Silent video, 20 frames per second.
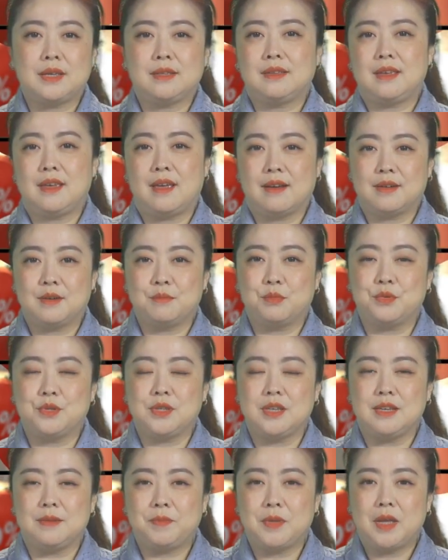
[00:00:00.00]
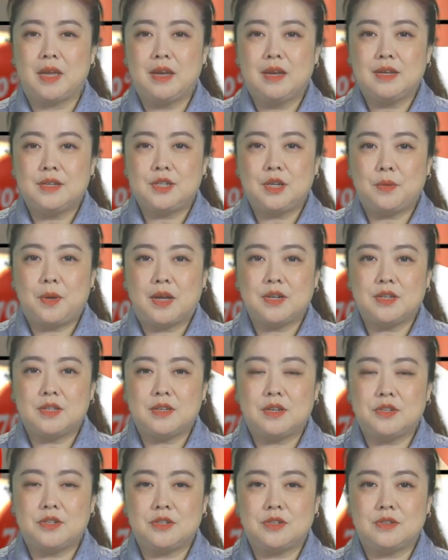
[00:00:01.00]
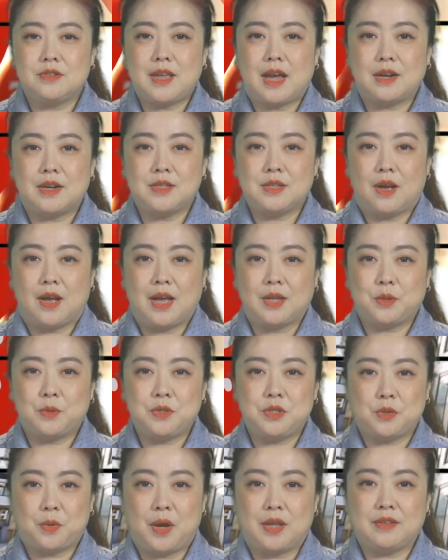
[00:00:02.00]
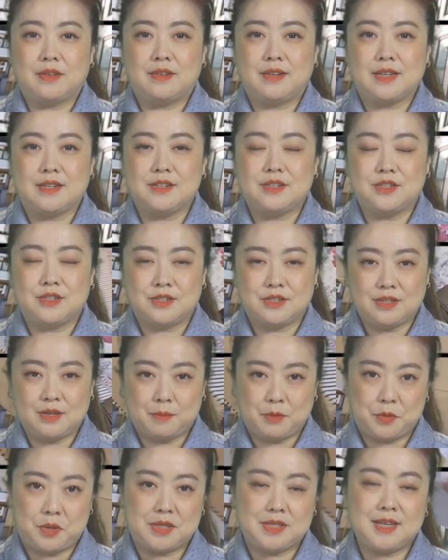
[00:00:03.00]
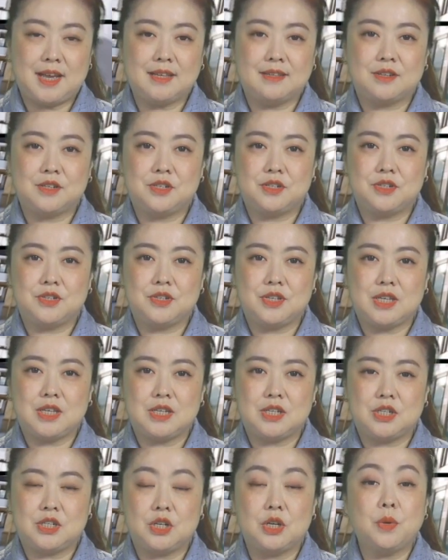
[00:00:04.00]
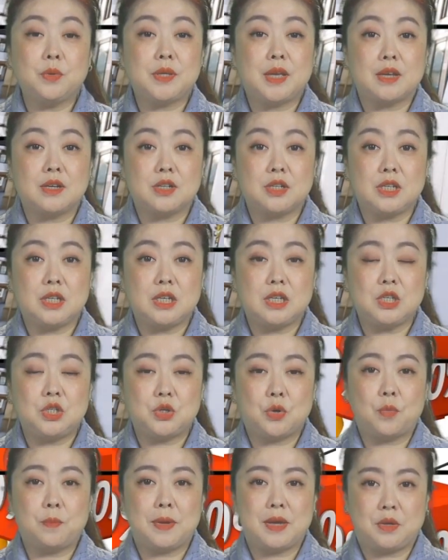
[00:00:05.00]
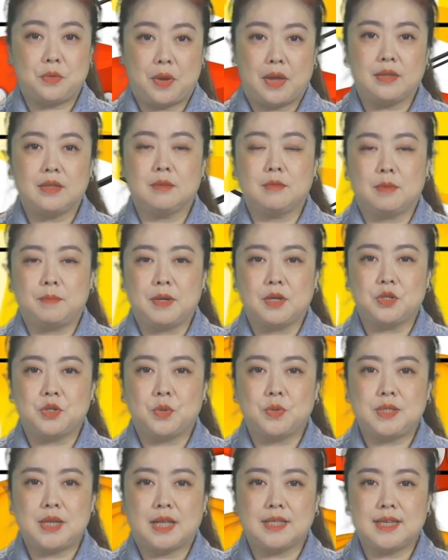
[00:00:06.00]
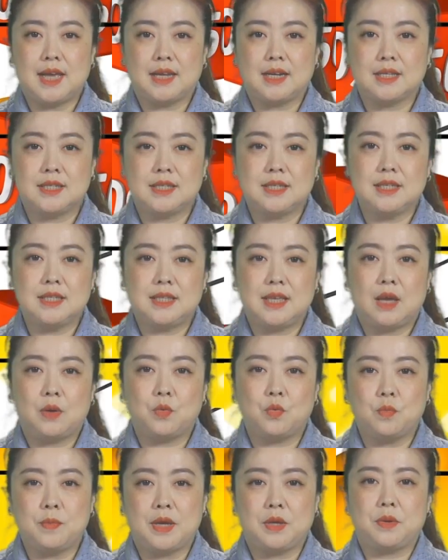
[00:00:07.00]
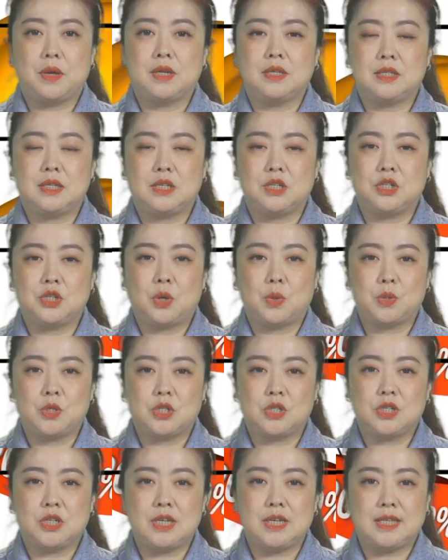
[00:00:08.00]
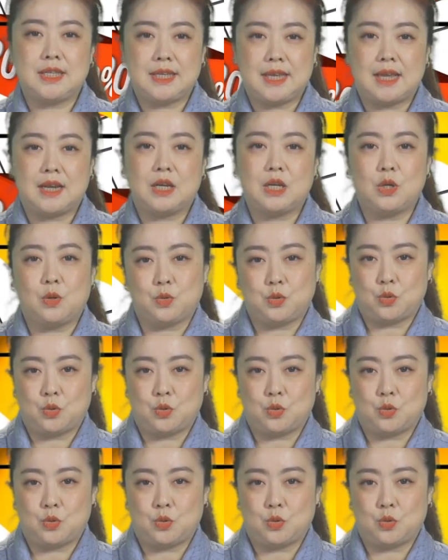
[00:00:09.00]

甜而不腻。这款真的是大人小孩都喜欢的零食。那么原价呢是一十六点一九美元，那么本周降价了四点五美元，仅售十一点六九